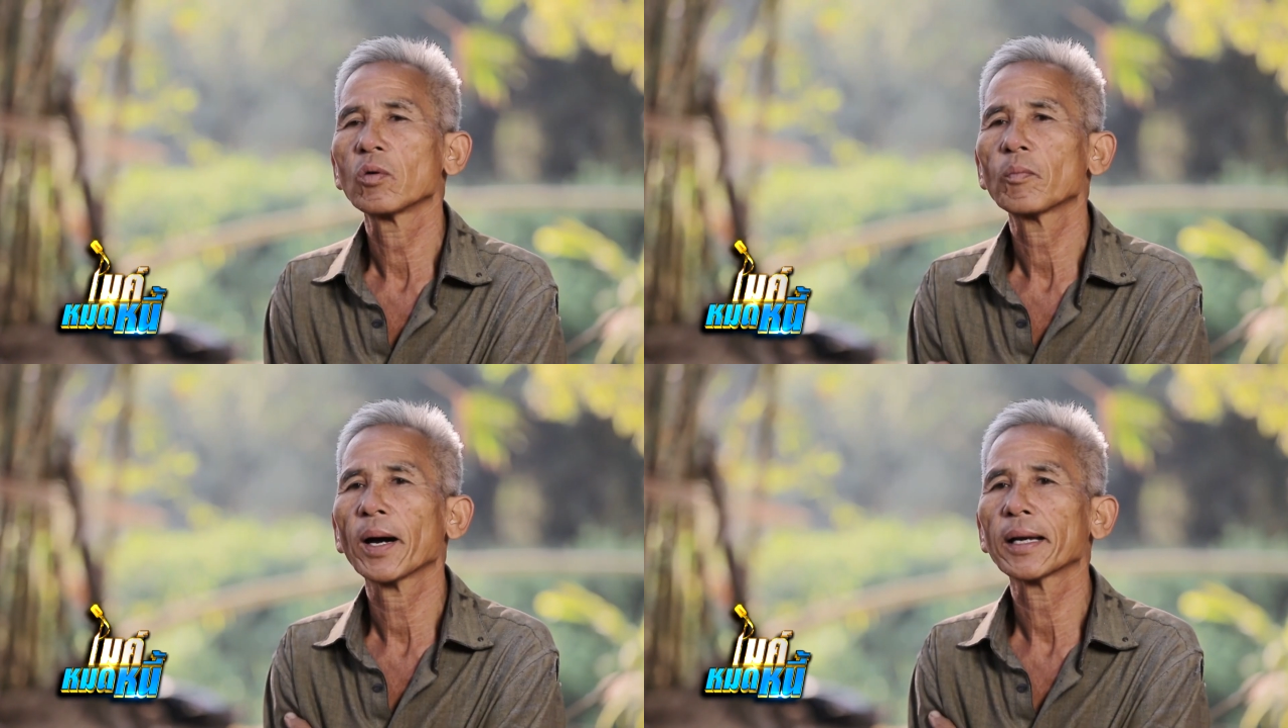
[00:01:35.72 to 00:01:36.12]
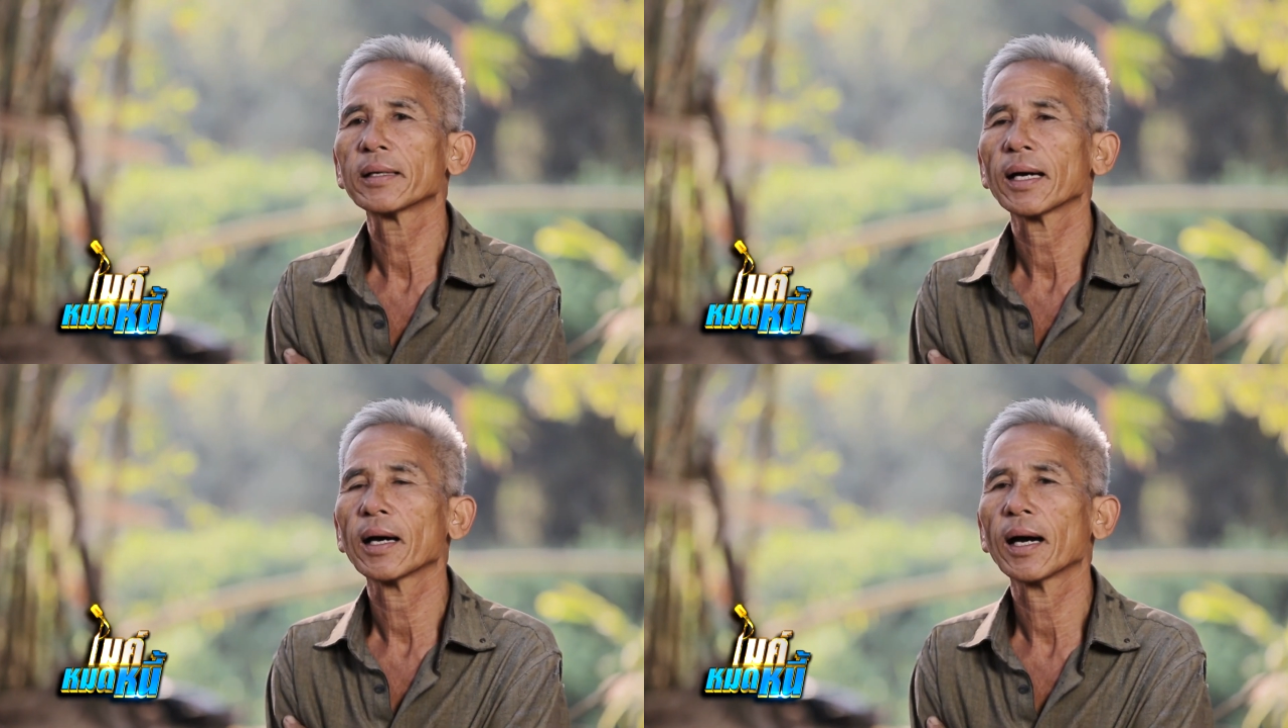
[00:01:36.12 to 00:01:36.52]
ลุงปัน
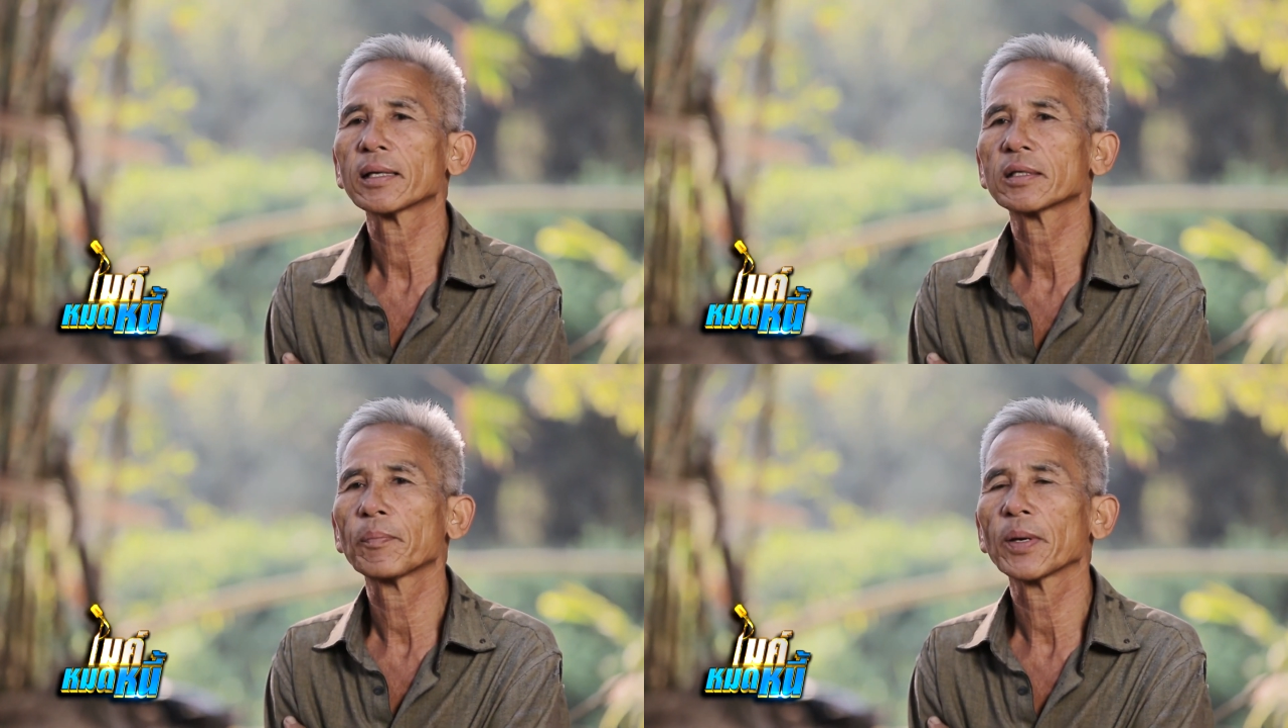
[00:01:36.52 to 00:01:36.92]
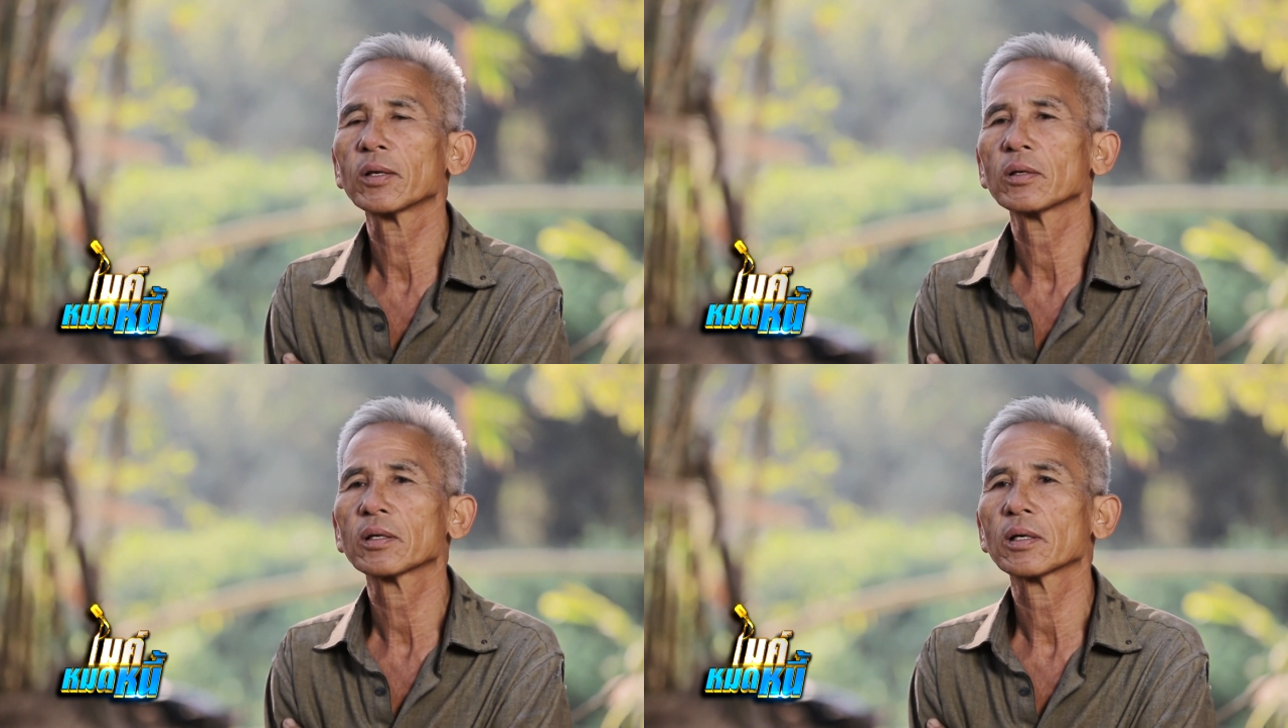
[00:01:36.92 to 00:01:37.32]
อาจจะเป็
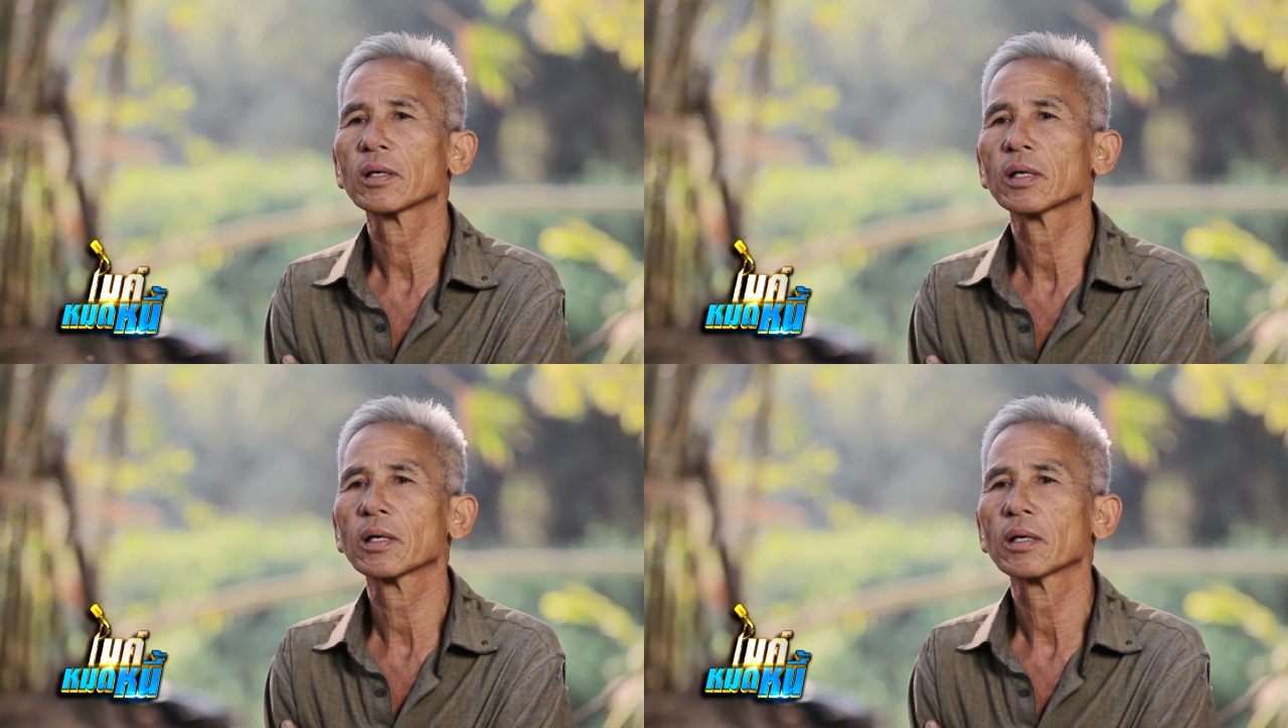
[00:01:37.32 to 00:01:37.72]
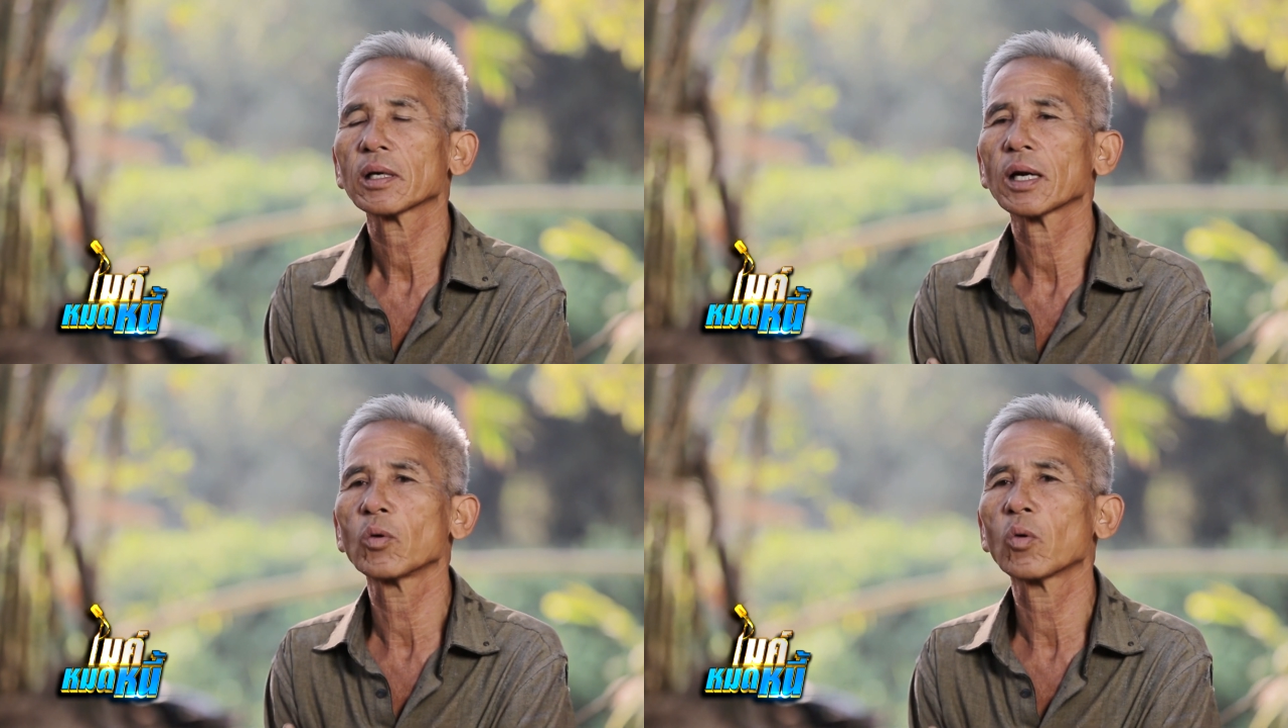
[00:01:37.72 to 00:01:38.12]
น
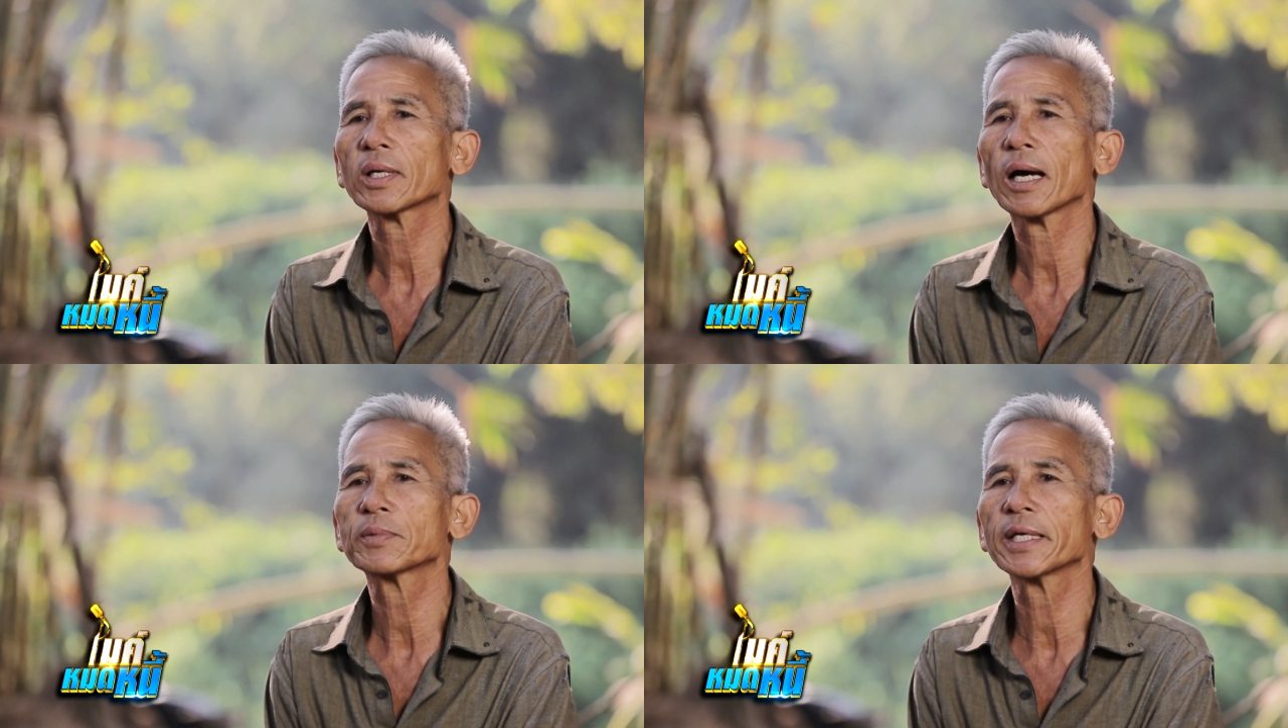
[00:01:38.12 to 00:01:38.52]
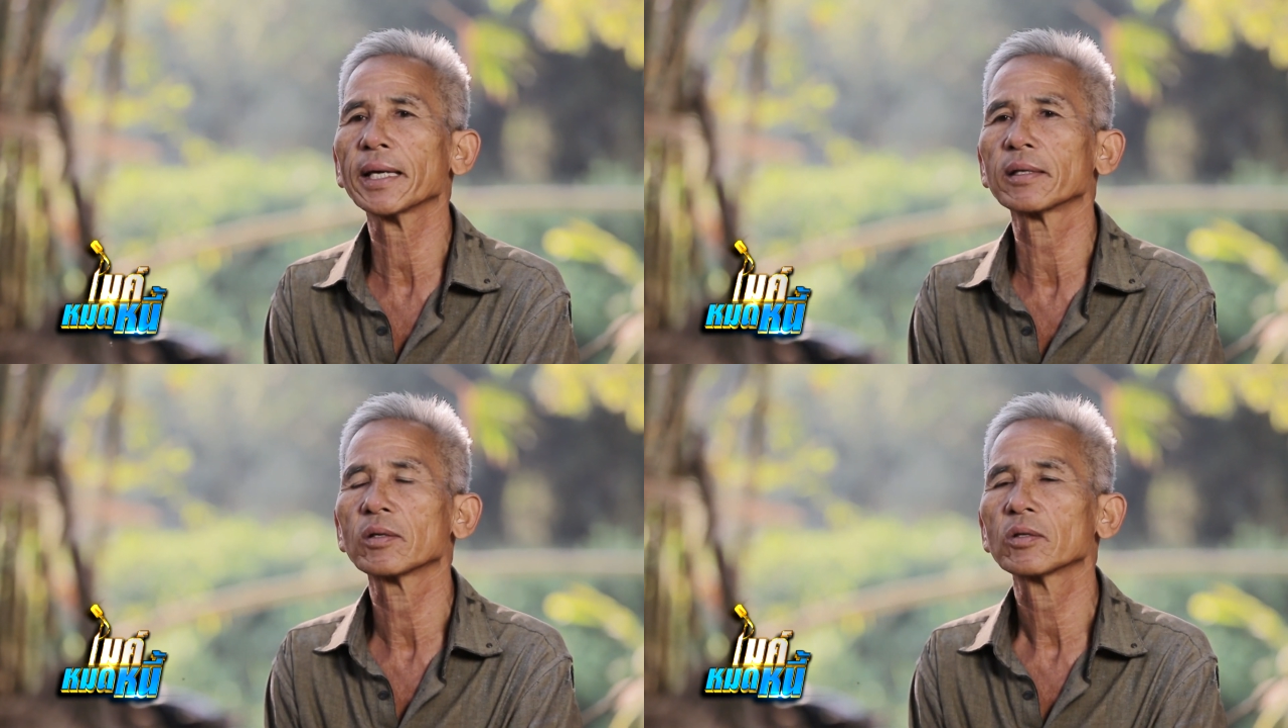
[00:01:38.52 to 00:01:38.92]
กระดูกทับ
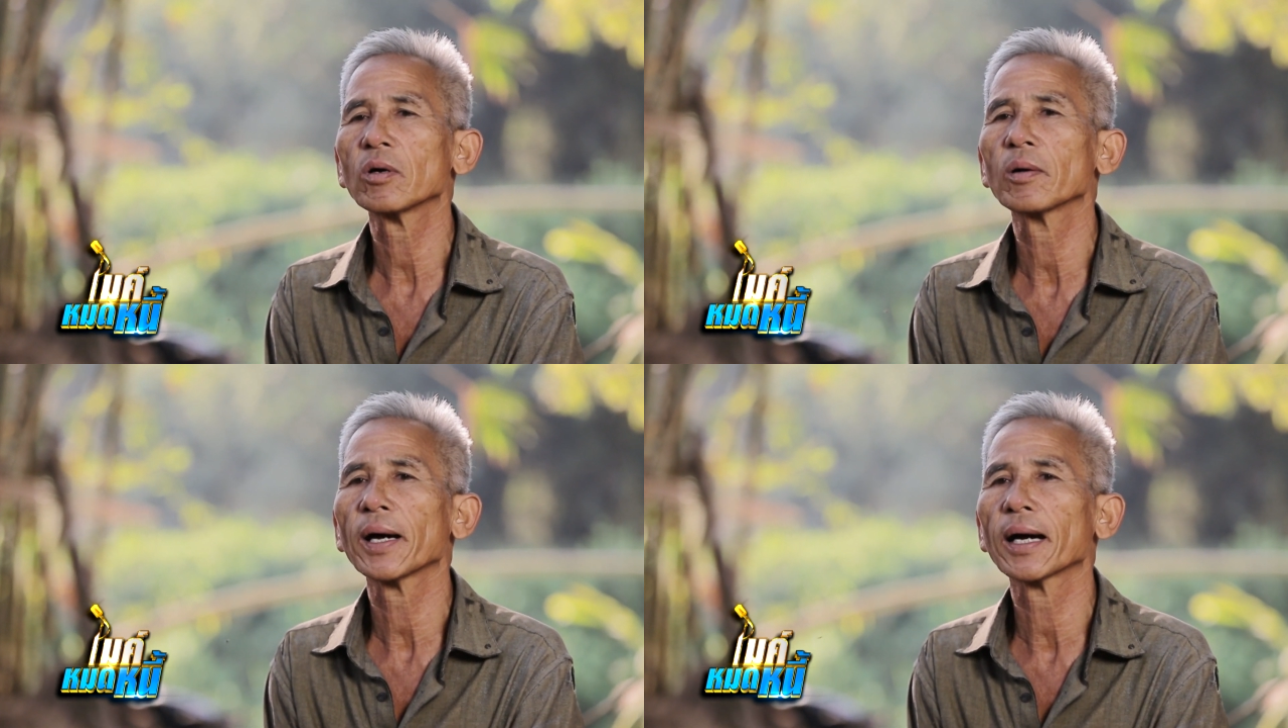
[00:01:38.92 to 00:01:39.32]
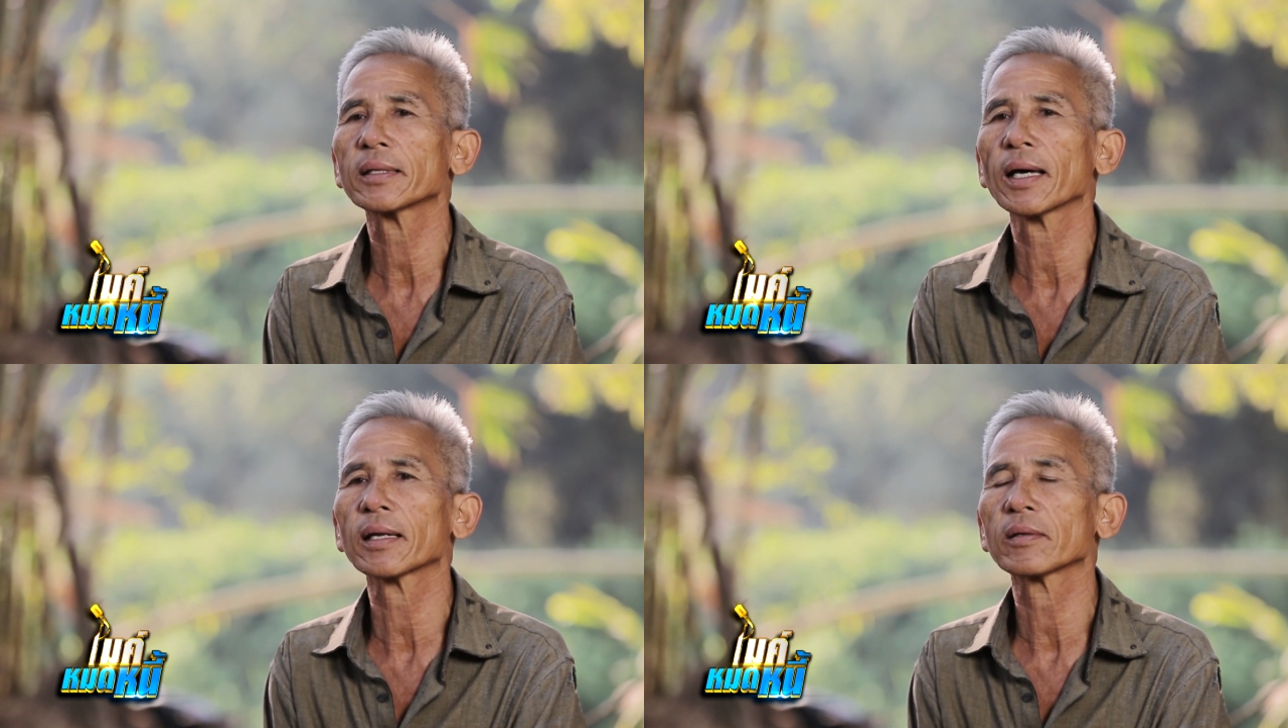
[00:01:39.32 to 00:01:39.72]
เส้นต้องผ่า
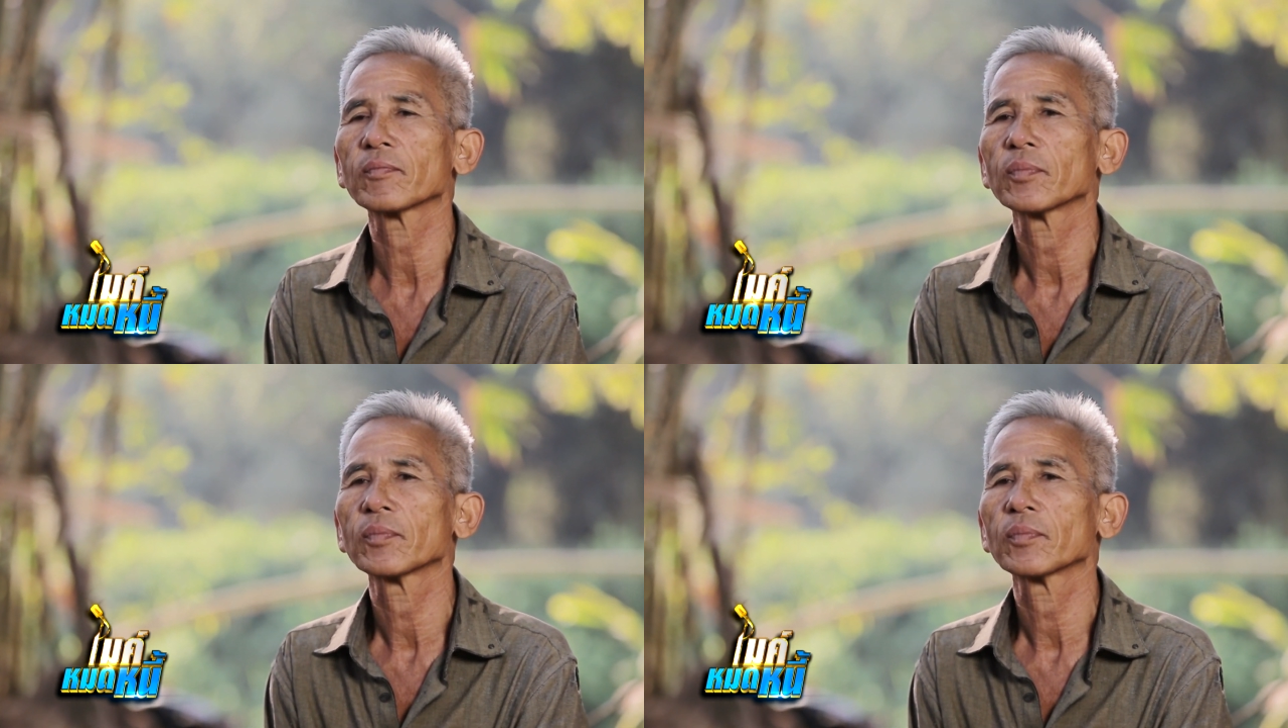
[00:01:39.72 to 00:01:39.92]
ตัด